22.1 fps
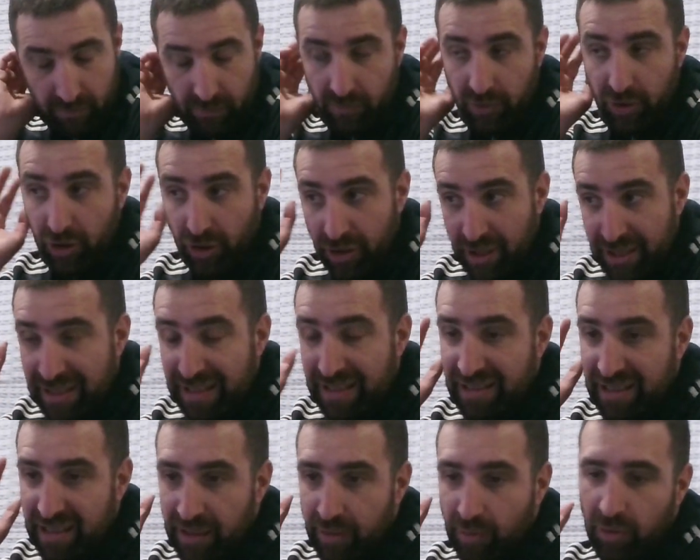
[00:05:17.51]
No
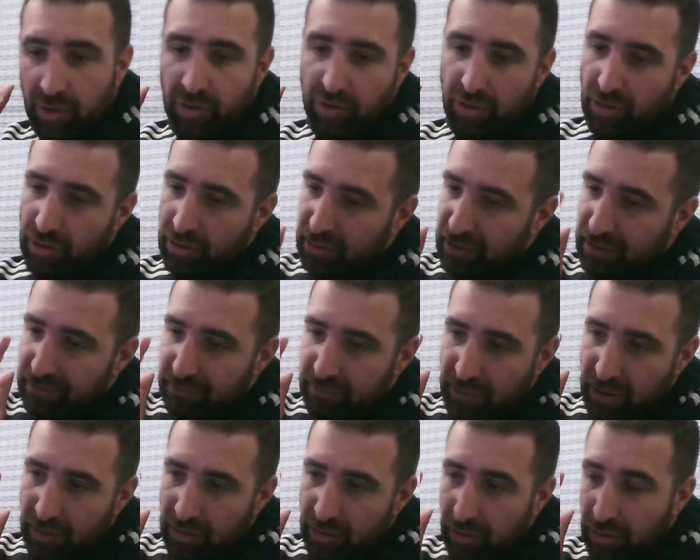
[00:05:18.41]
decisivos. No,
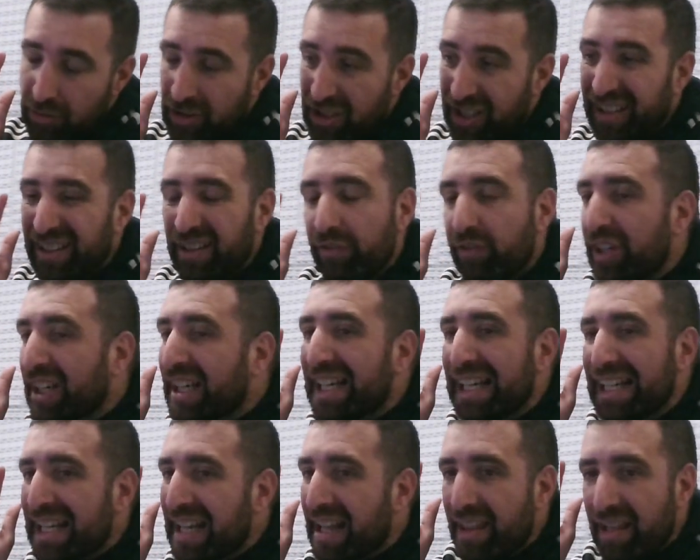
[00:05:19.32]
no,
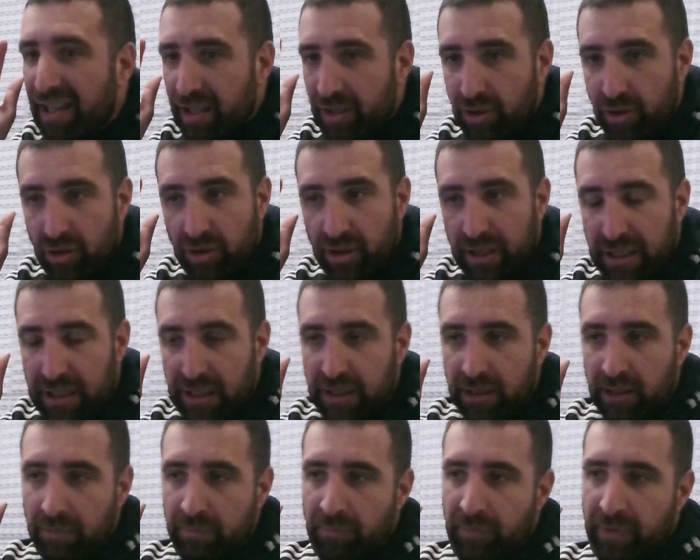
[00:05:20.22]
significa nada que hoy
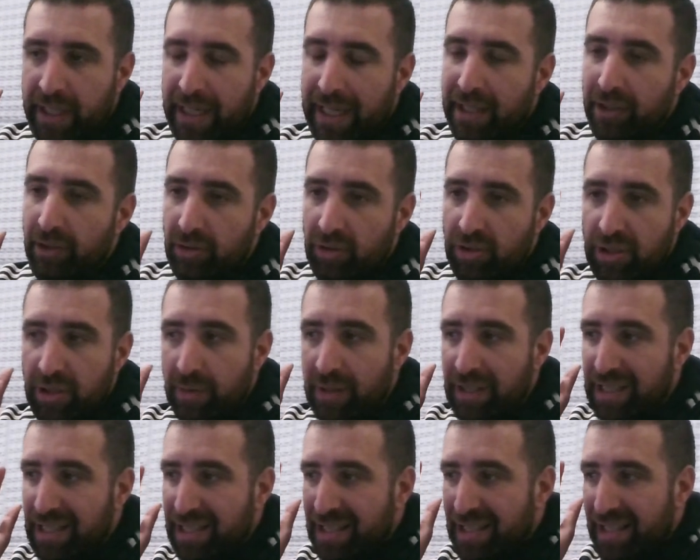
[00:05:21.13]
Aldo
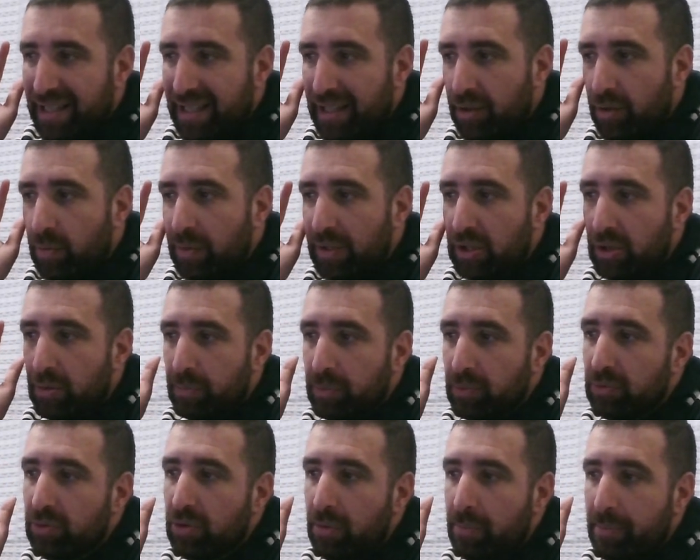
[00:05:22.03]
Civi haya sacado cuatro
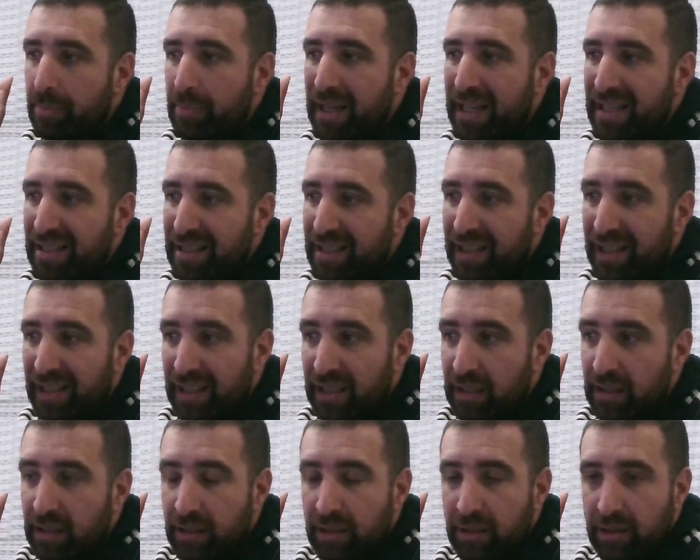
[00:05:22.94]
puntos más
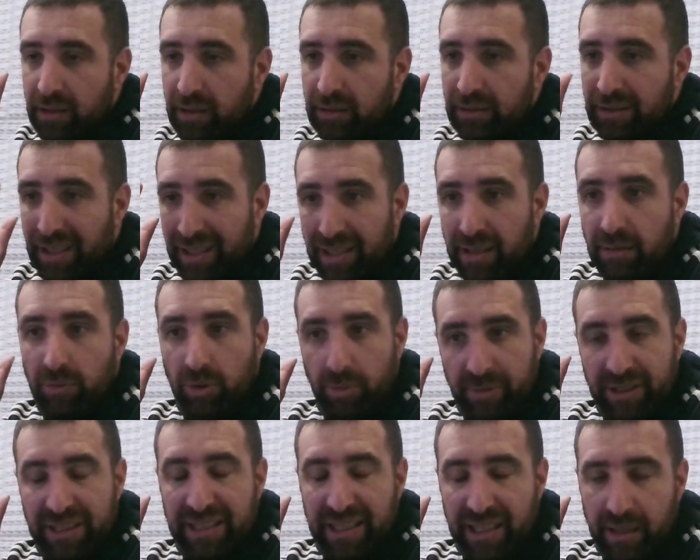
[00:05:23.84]
que tener
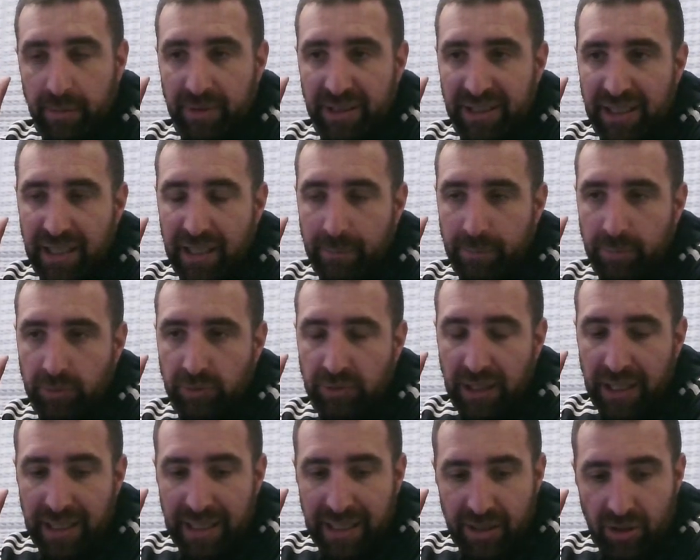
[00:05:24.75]
momentáneamente la
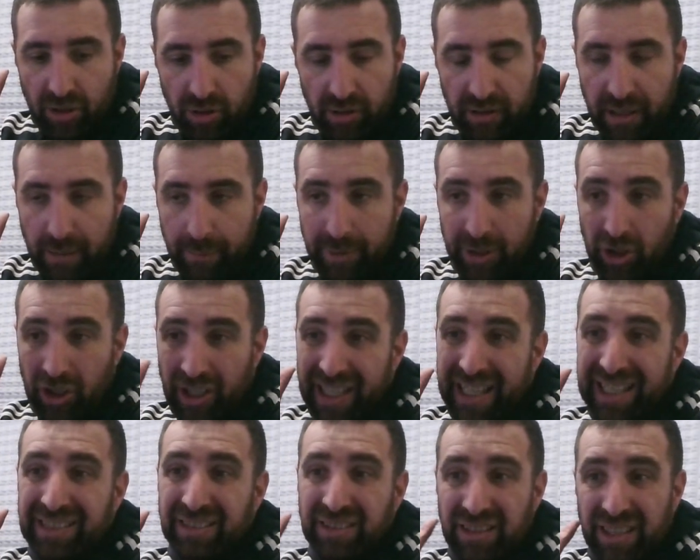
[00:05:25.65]
punta de la zona. Pero
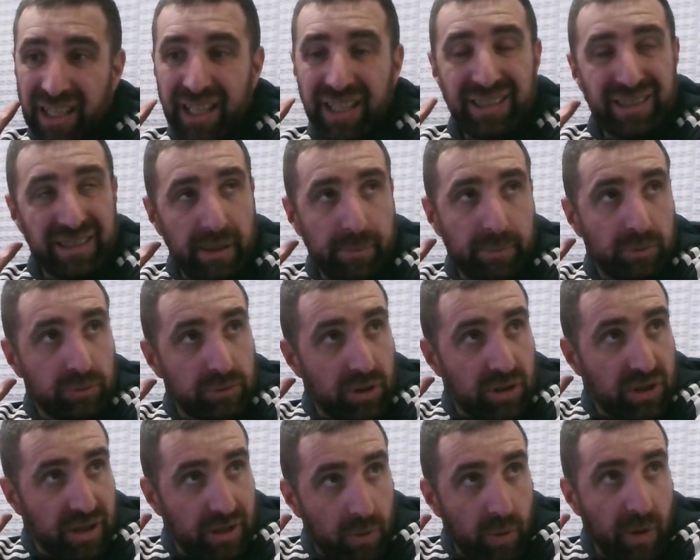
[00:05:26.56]
quedan 30
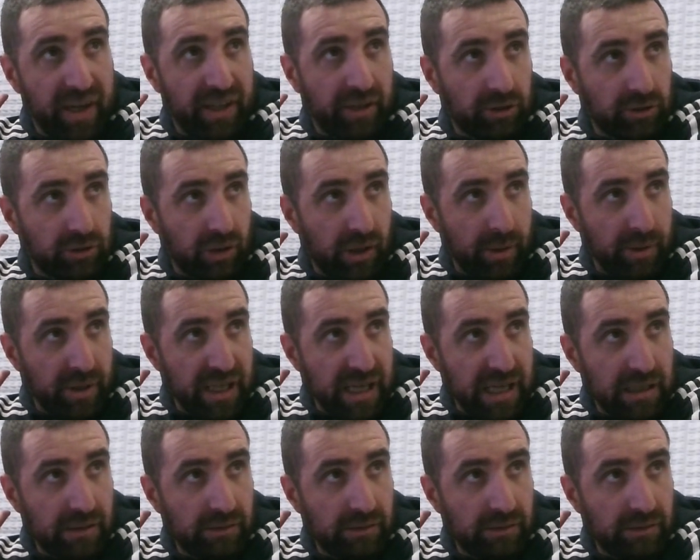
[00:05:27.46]
puntos en juego todavía.